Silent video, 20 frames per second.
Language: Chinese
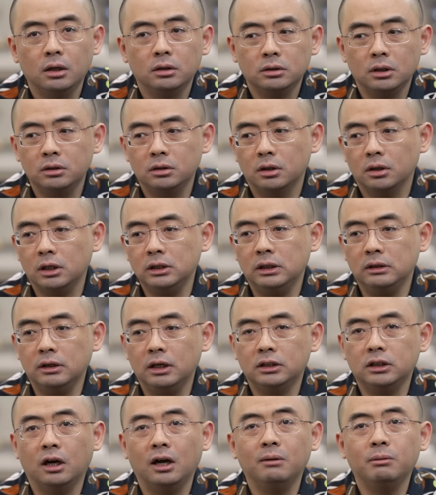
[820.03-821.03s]
但是呢，跟你
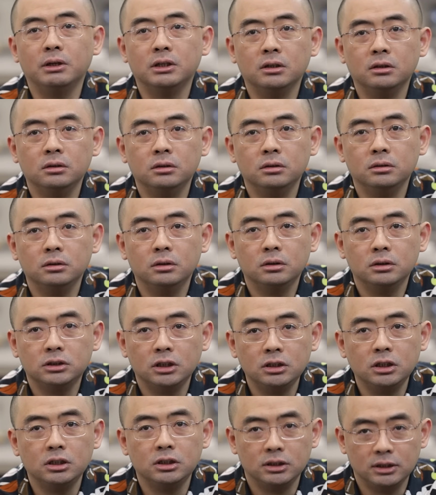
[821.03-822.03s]
在上海、北京、
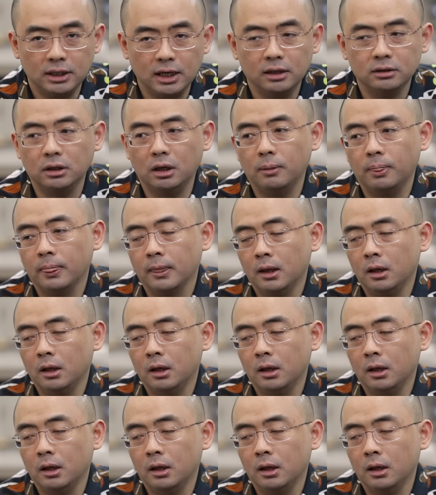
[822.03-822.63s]
深圳是一样的。